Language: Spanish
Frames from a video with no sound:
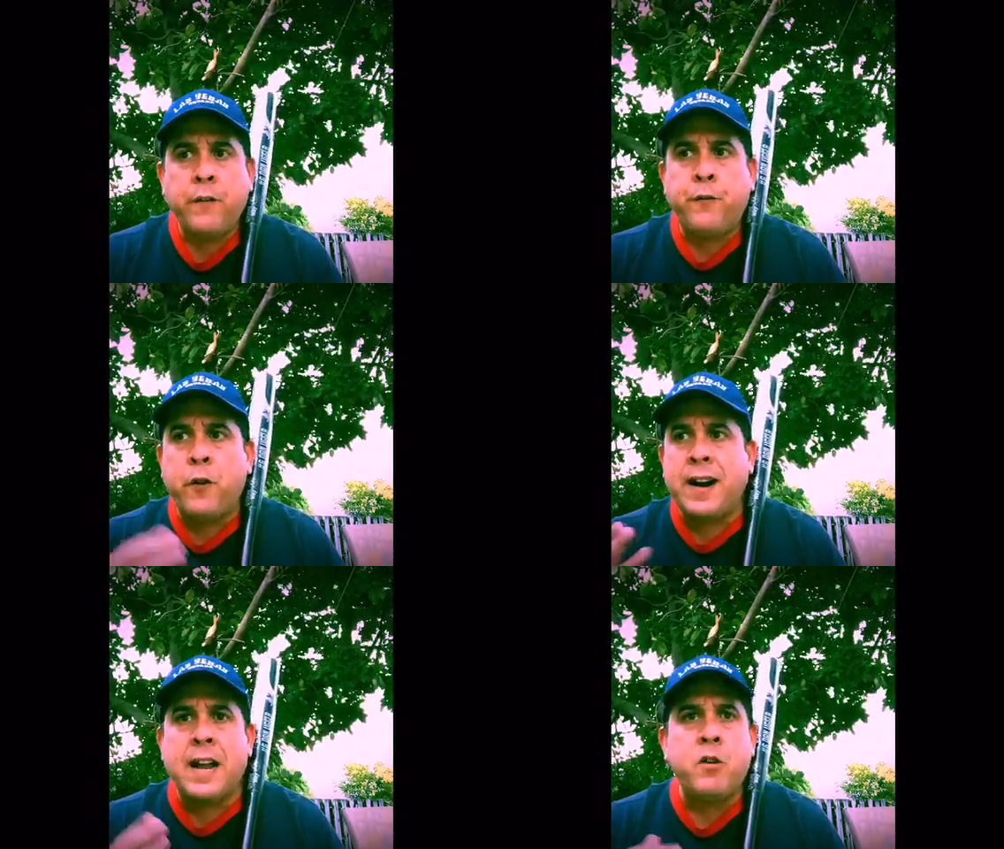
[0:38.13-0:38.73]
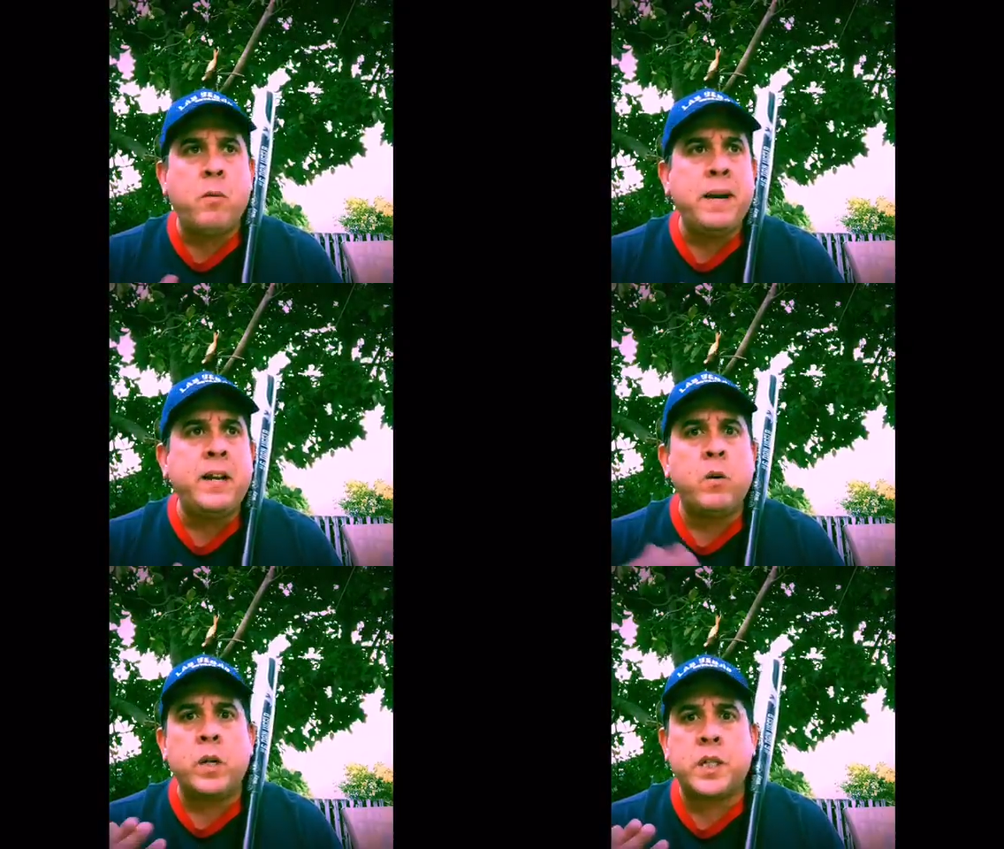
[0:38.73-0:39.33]
fue en el año
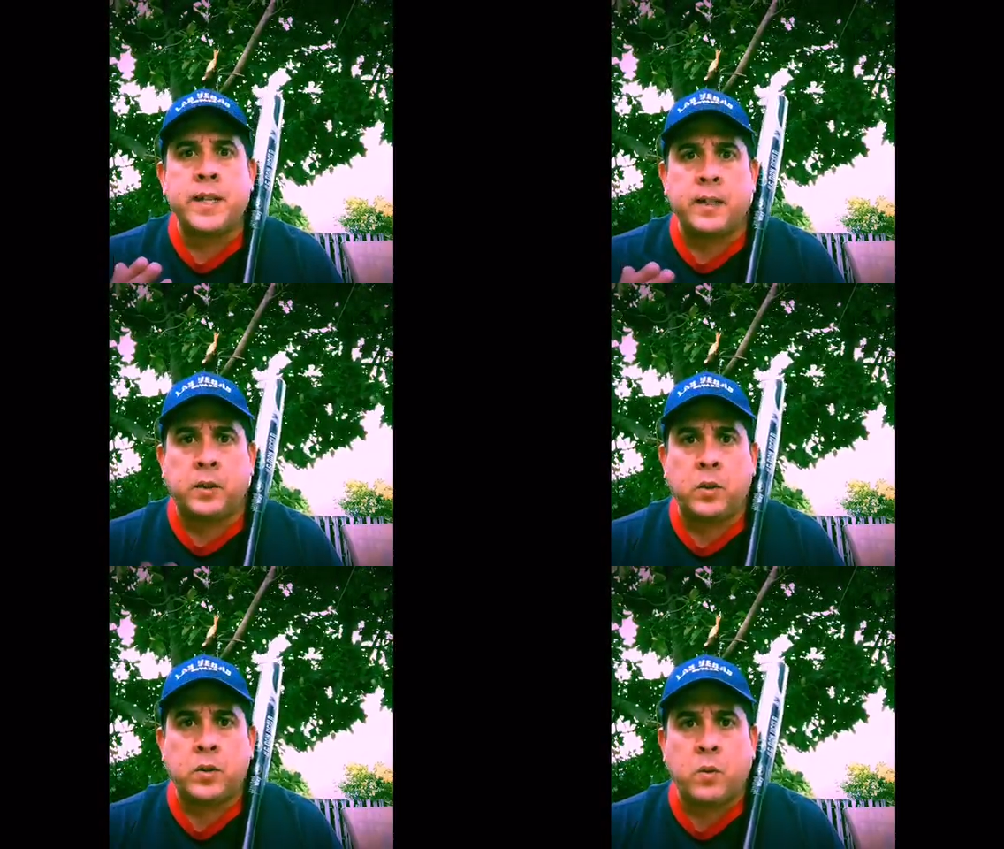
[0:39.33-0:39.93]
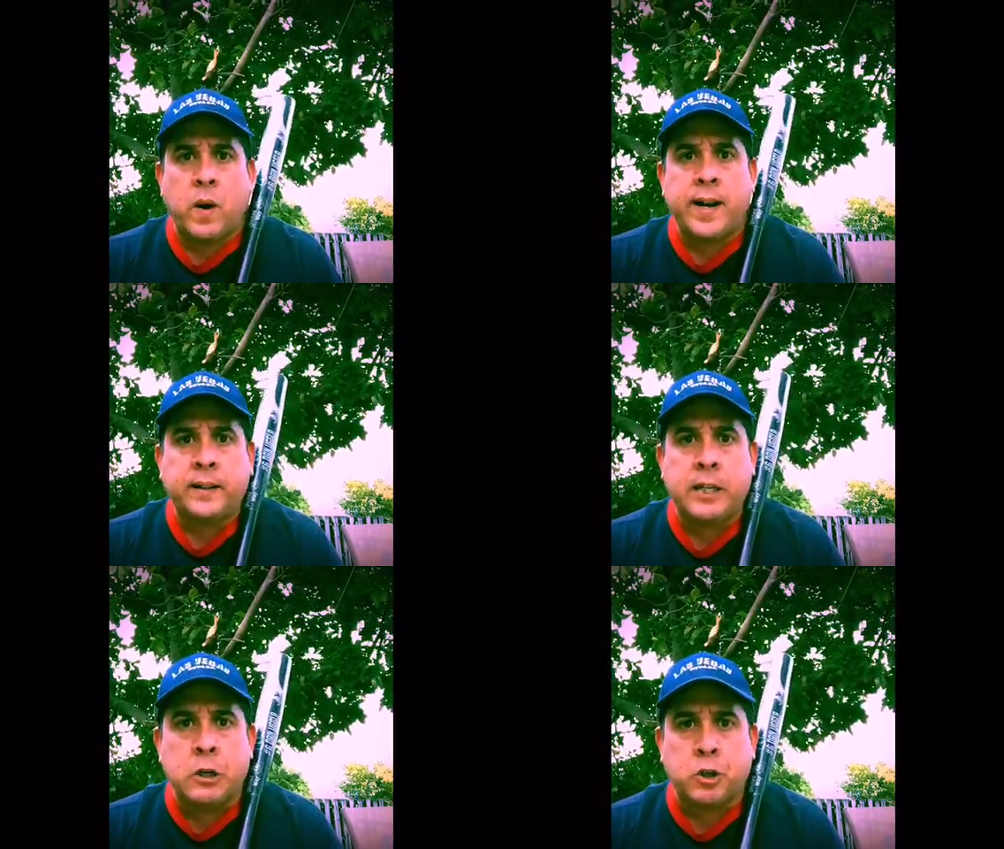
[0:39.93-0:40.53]

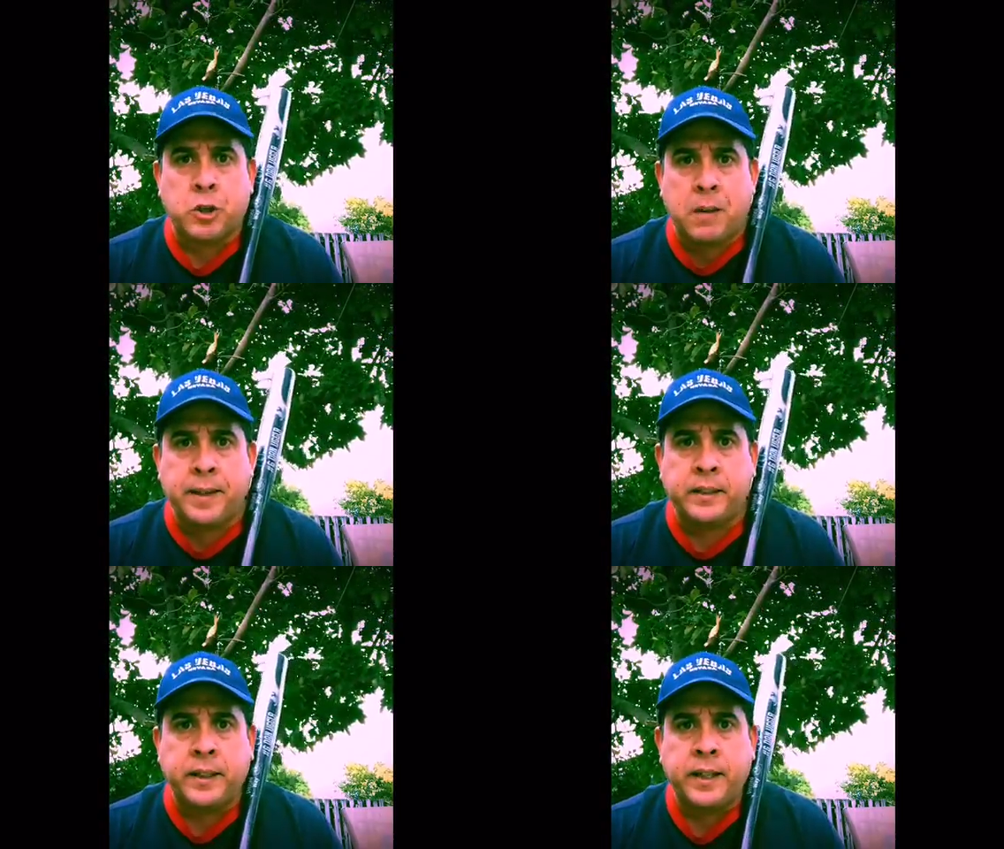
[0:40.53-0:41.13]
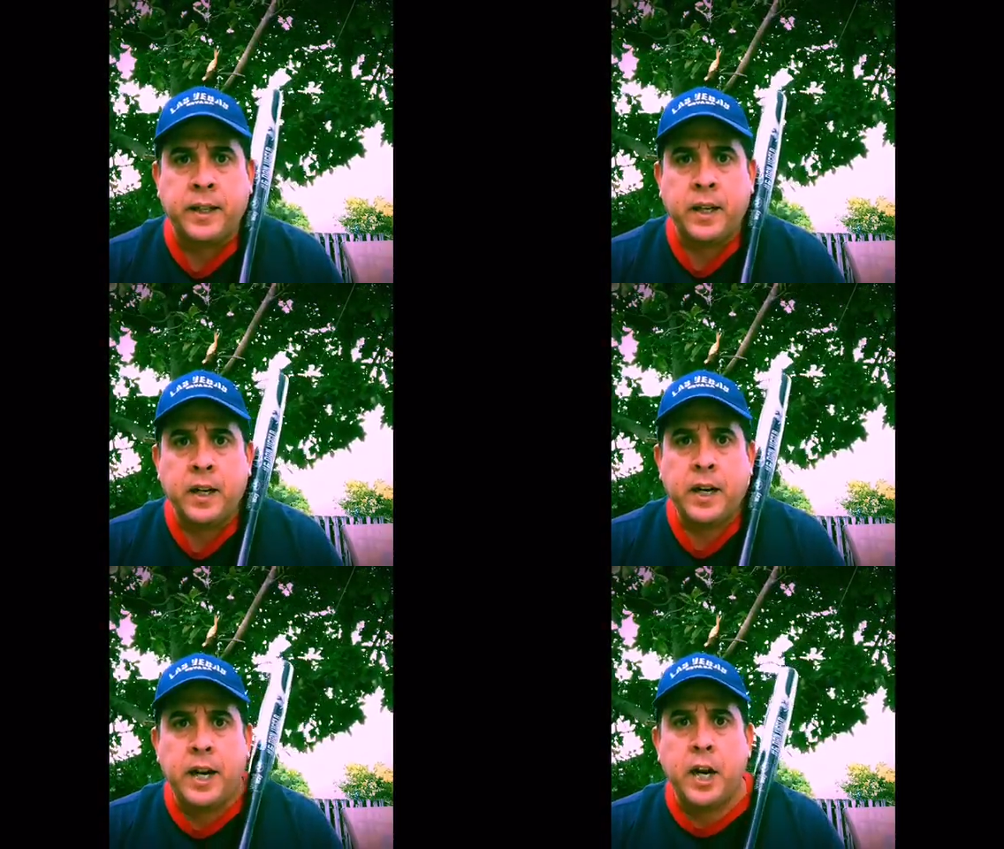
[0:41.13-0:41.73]
1948, solamente
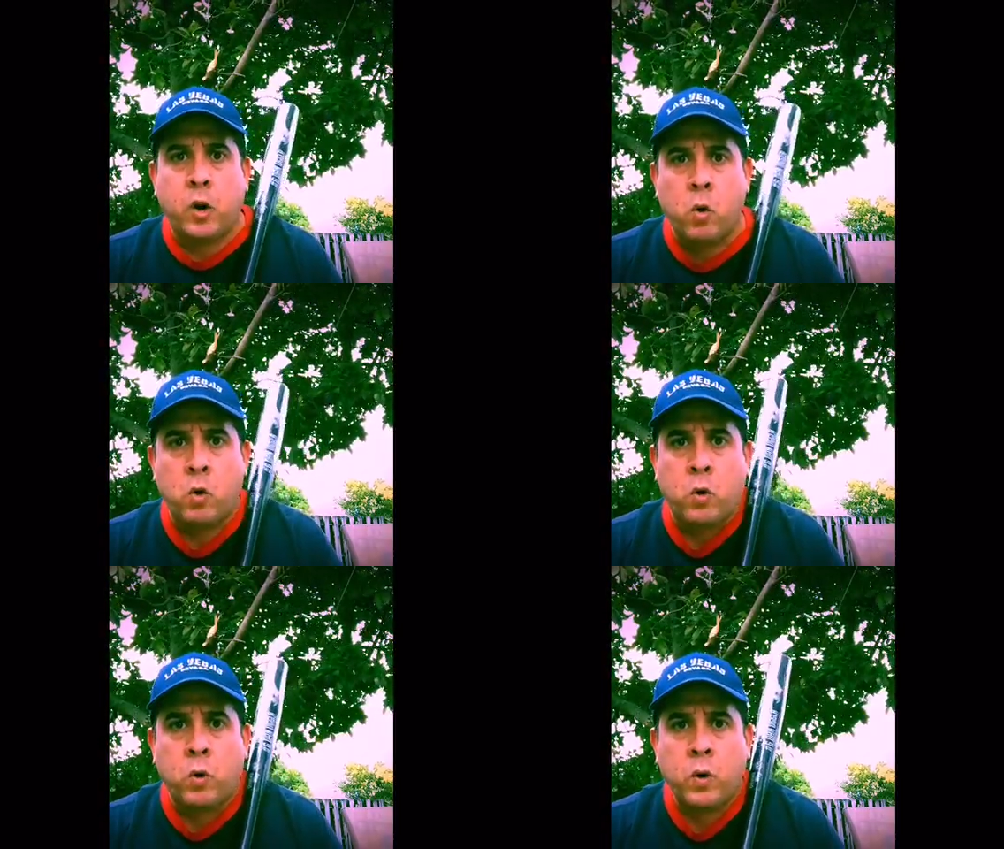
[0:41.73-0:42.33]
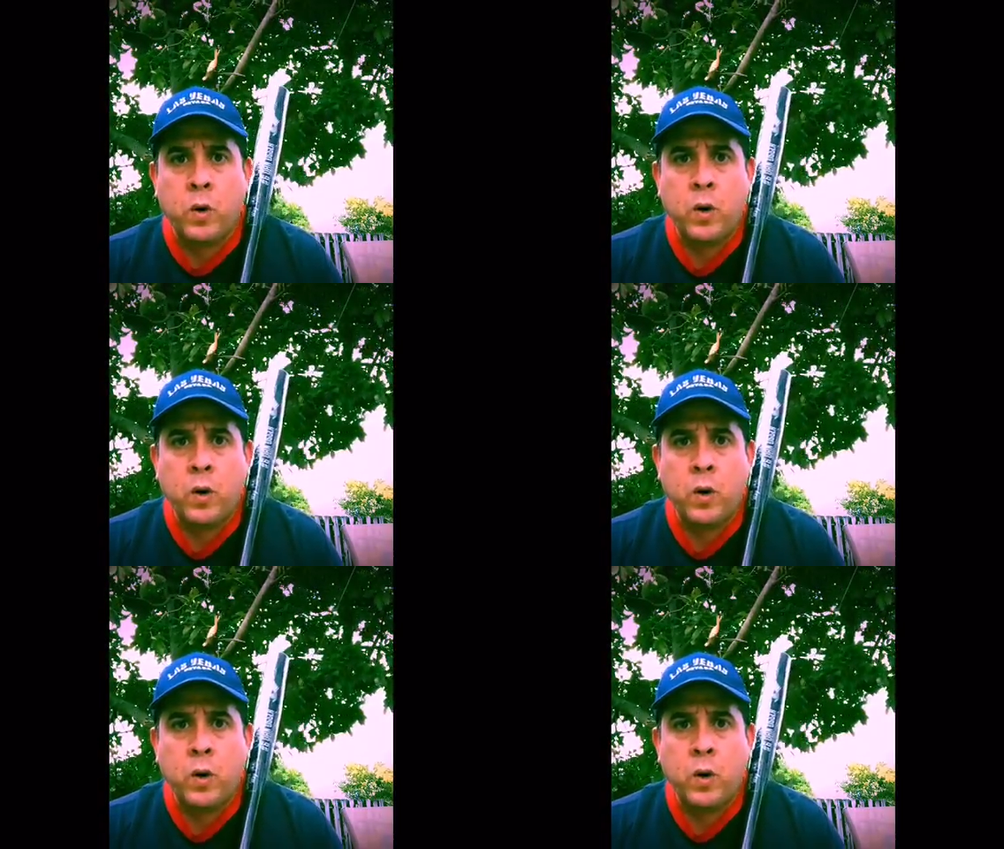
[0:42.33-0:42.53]
eh, Cuco